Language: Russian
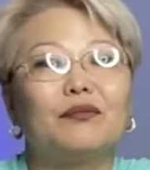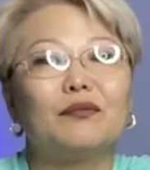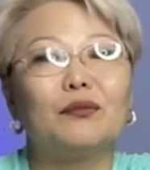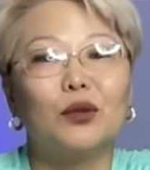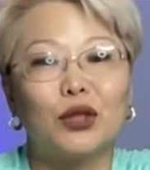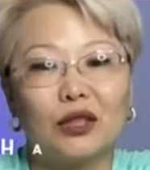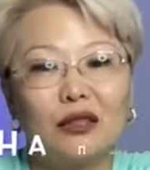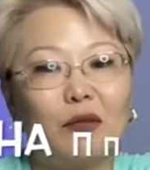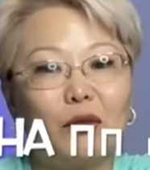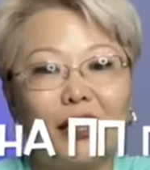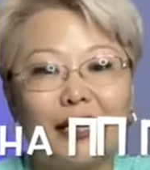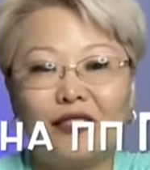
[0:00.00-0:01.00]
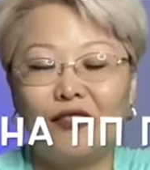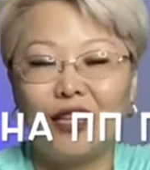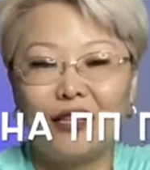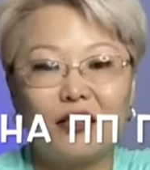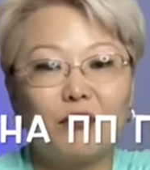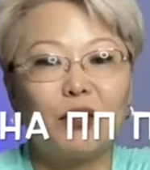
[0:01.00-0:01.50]
можно набирать
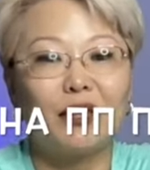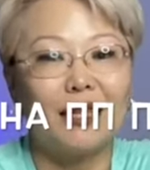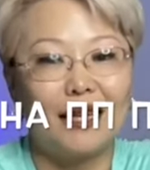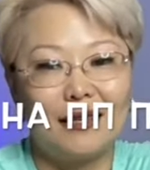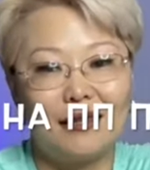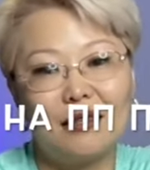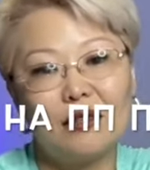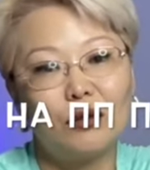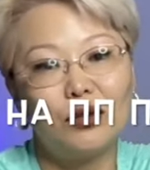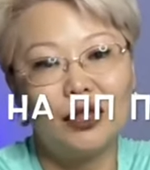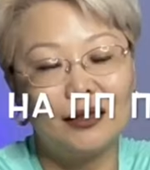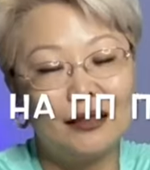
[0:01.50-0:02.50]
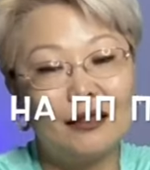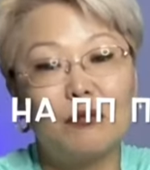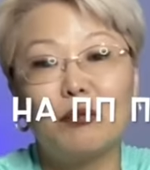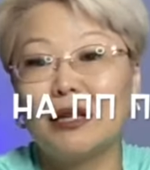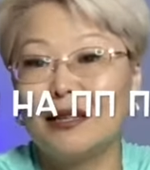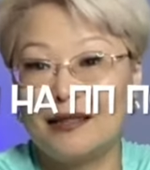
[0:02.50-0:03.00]
вес, питаясь исключительно
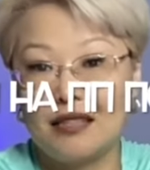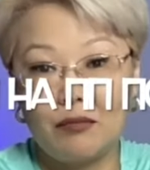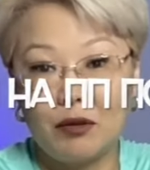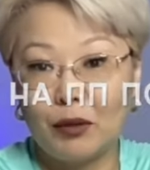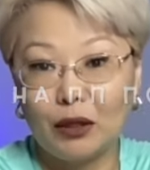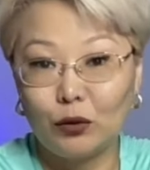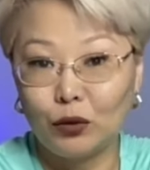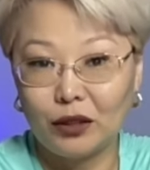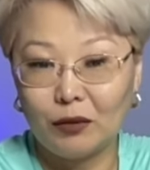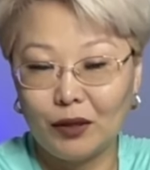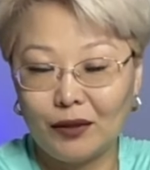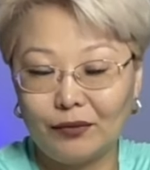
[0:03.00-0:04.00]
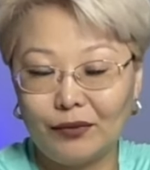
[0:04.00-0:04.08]
полезными продуктами.